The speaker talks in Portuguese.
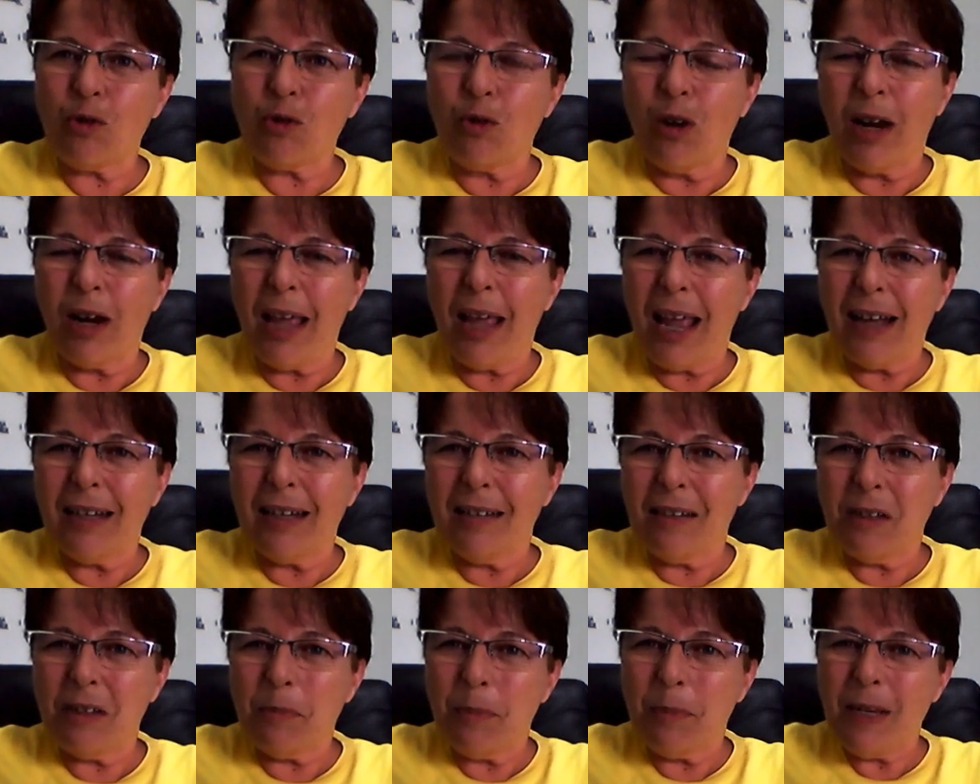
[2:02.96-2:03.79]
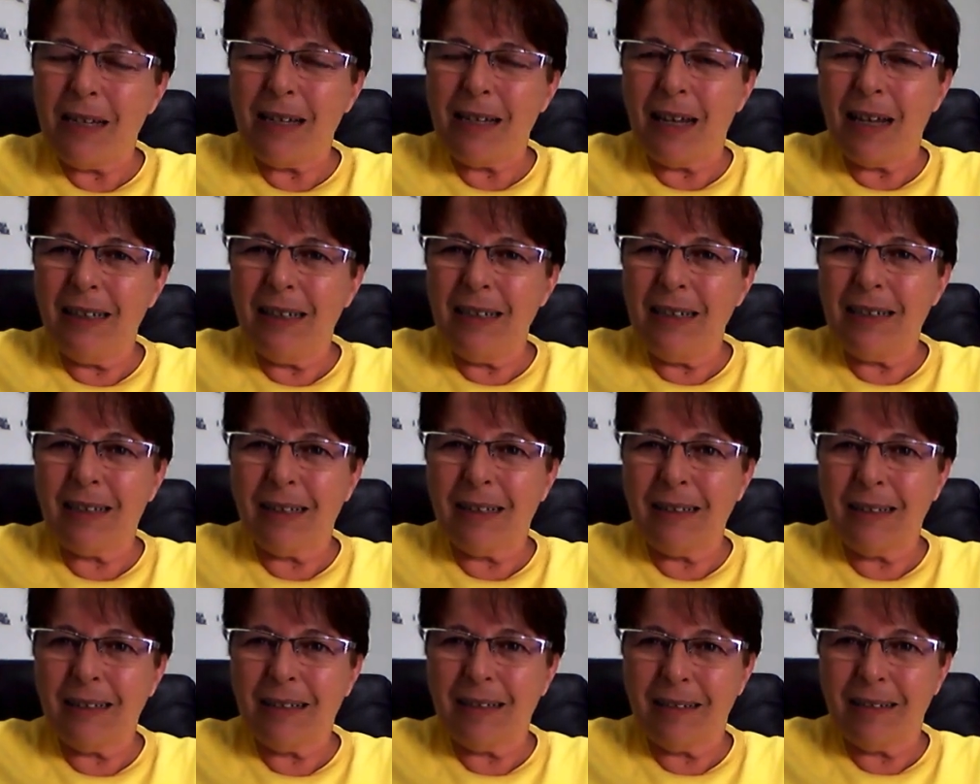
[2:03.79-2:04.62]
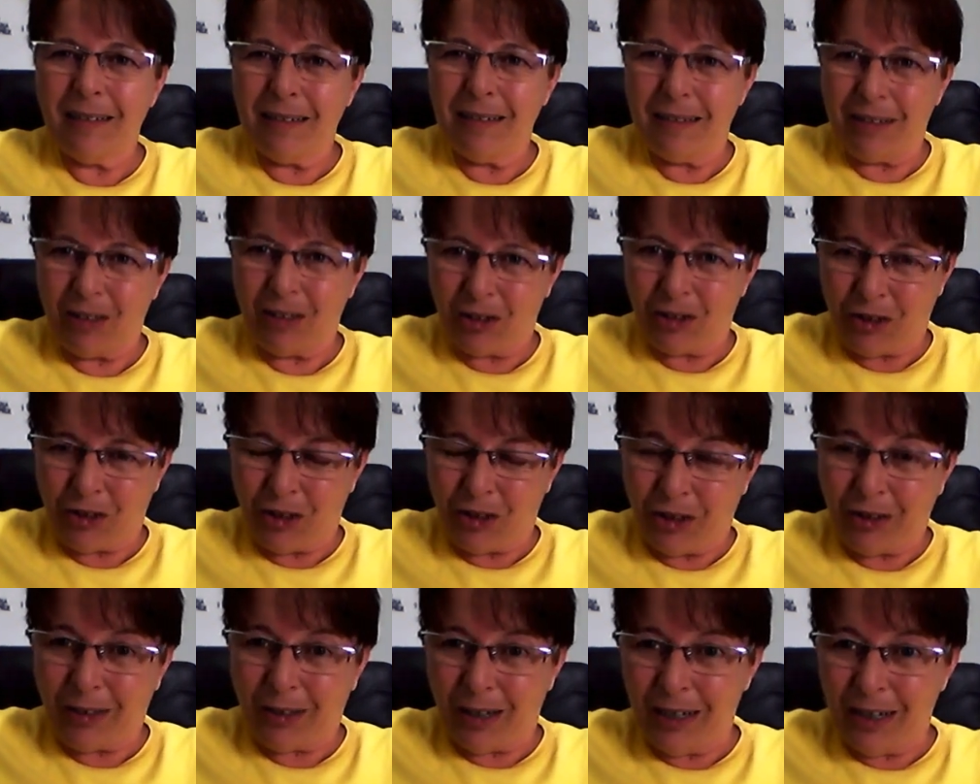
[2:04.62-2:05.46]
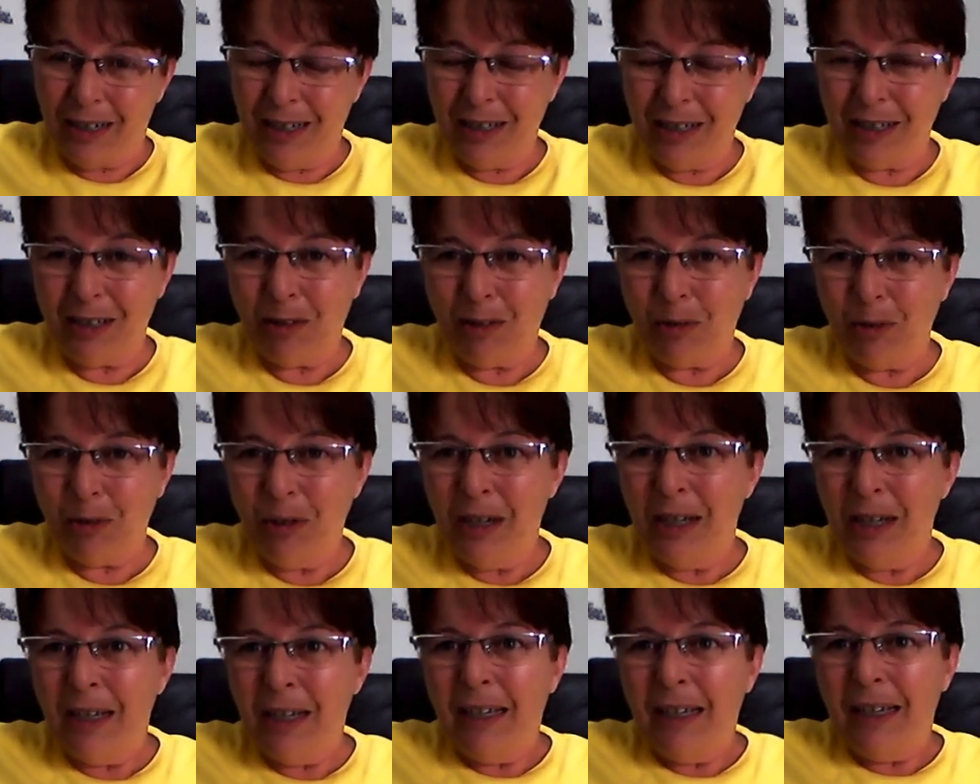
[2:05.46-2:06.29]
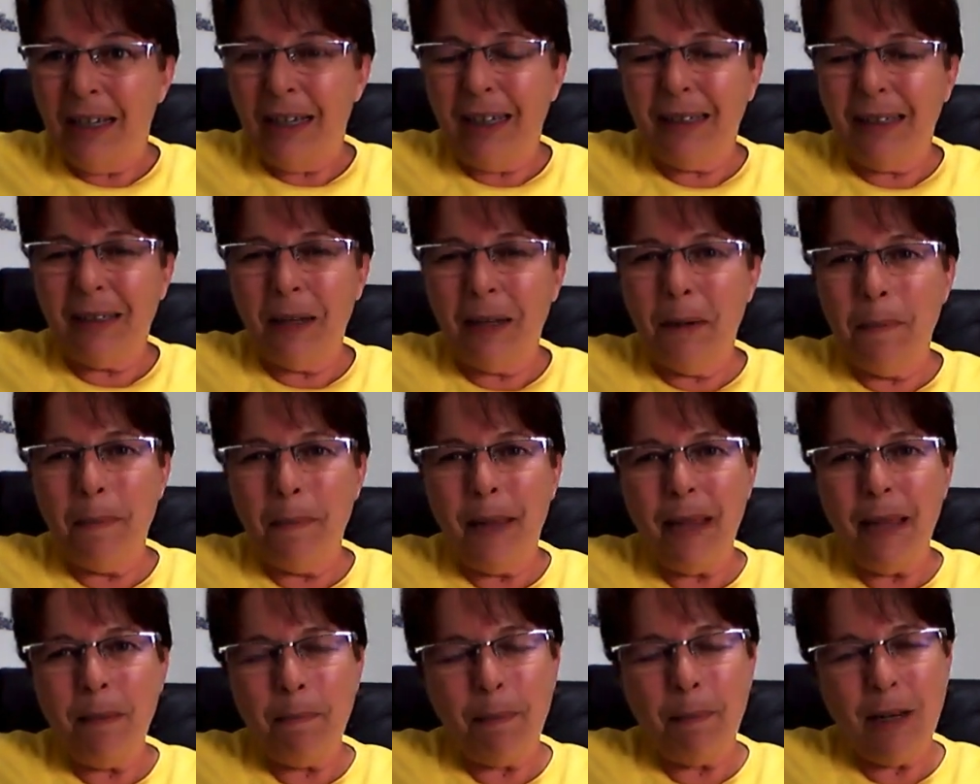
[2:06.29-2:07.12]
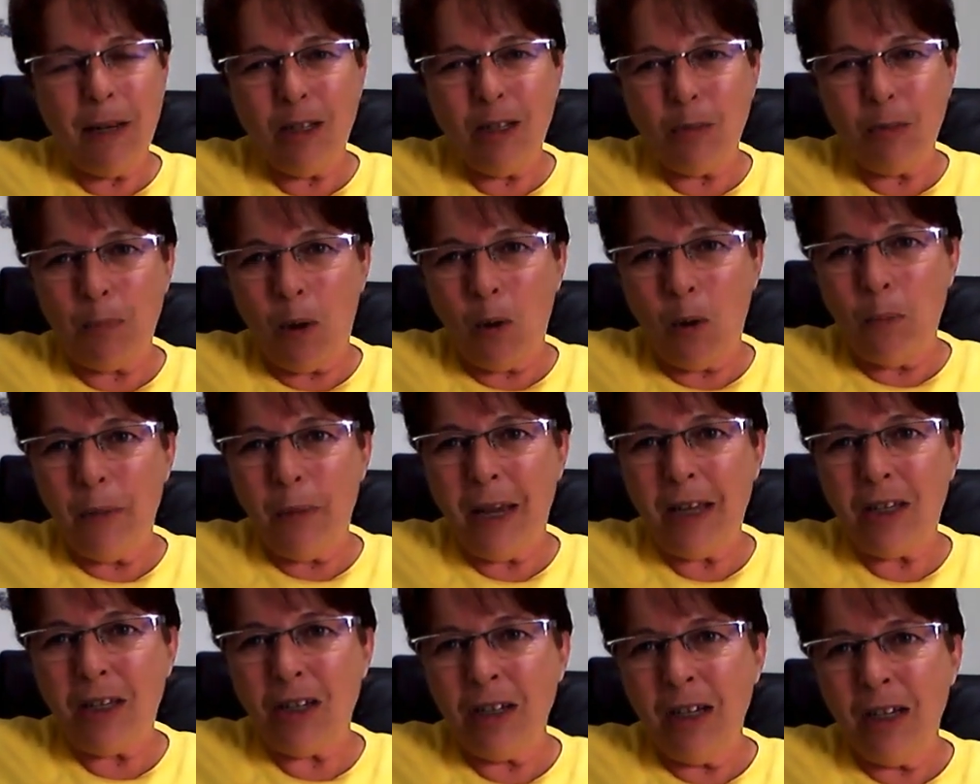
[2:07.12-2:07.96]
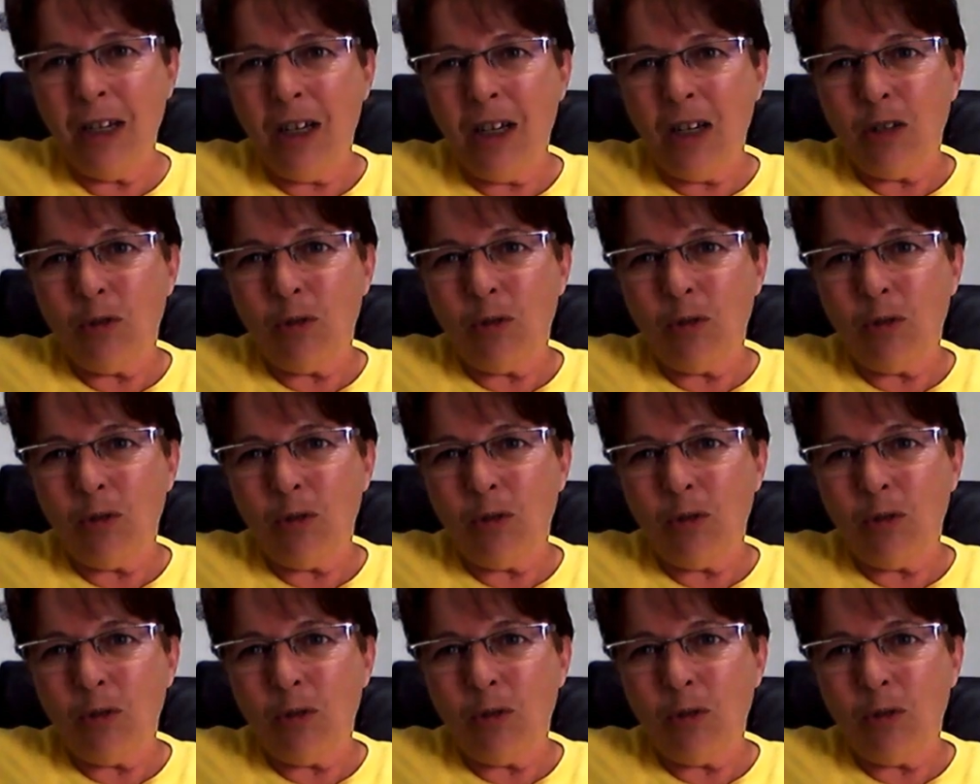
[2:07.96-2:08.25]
colegas especialistas de trânsito e também, principalmente,